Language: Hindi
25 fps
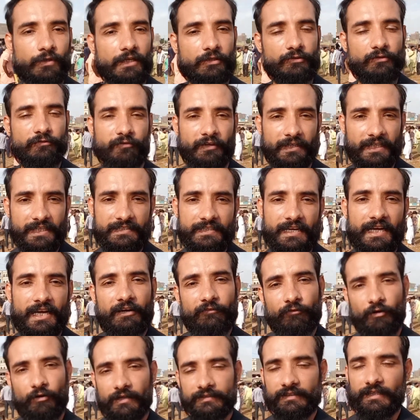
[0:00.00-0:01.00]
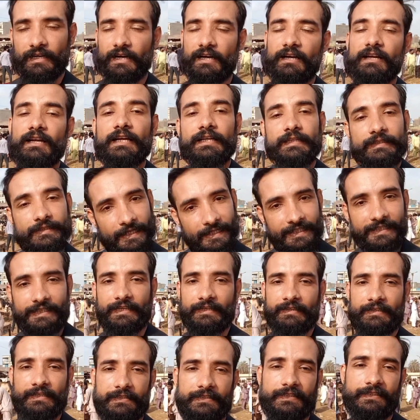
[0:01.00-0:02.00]
उनका जो फरीजा है वो अदा नहीं
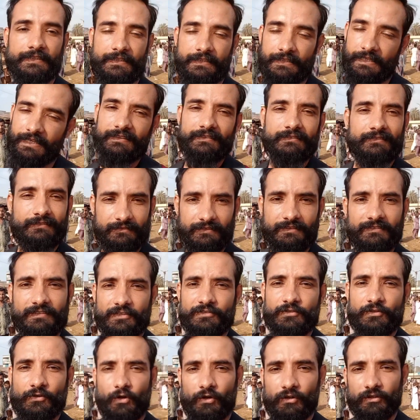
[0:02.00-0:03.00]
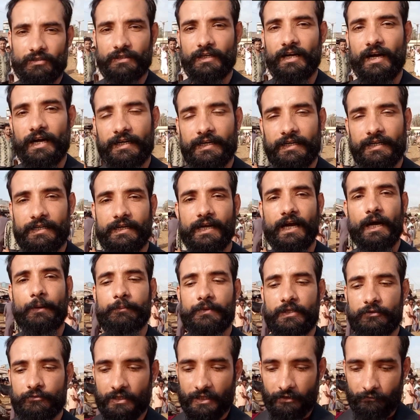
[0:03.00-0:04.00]
करने देंगे यार दिस इज़ रॉन्ग अगर
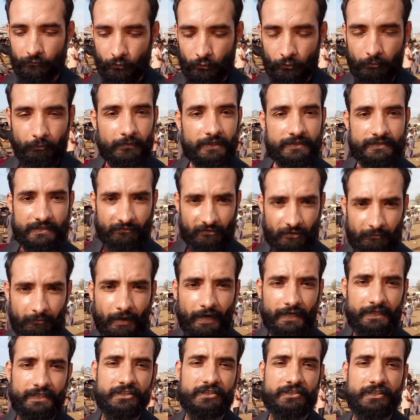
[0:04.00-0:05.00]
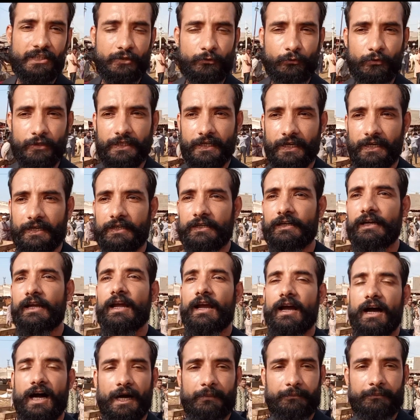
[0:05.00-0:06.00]
आपने जो ना वो इस दफ़ा बारिश नहीं हुई है
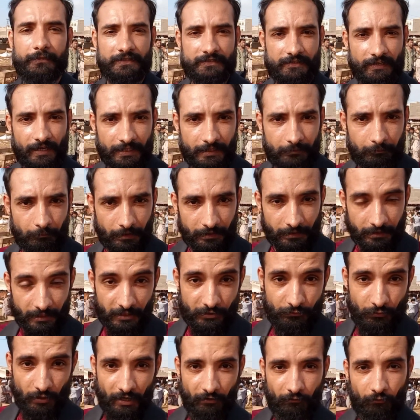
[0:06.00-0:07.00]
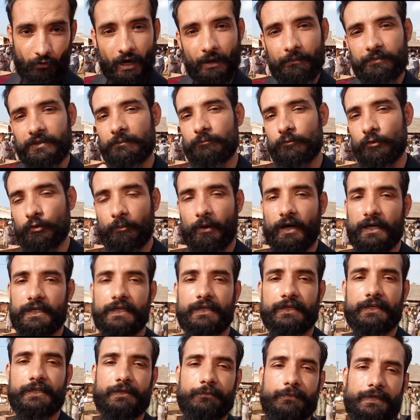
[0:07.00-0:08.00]
आपकी सारी मंडी जो है वो आपके मुँह
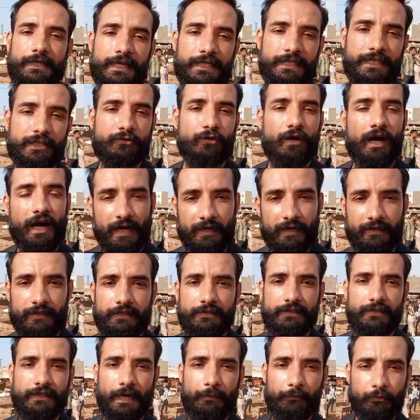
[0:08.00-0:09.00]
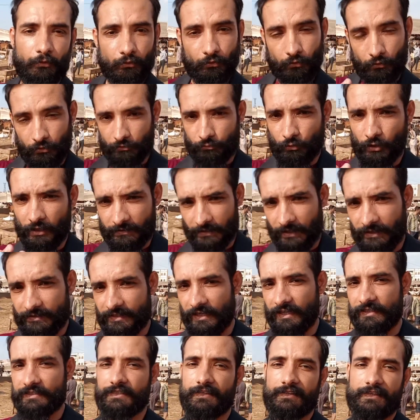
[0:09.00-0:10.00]
मांगे रेट पर गई है तो आखिरी दिन आप लोग को थोड़ा सा
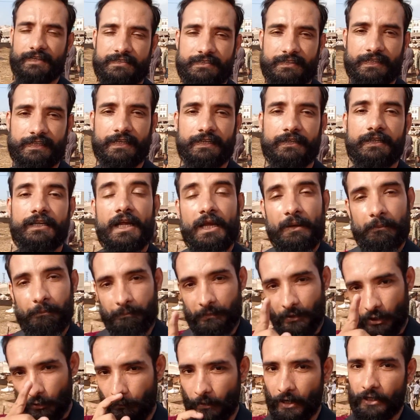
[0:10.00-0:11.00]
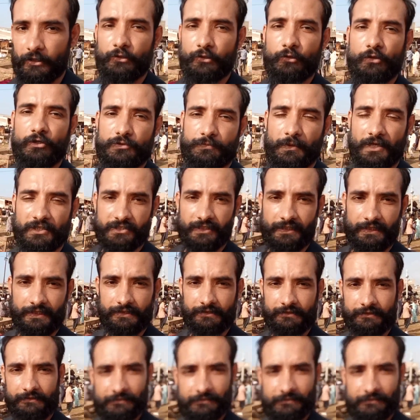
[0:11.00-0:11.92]
एहसास करना चाहिए व्यापारी को स्पेशली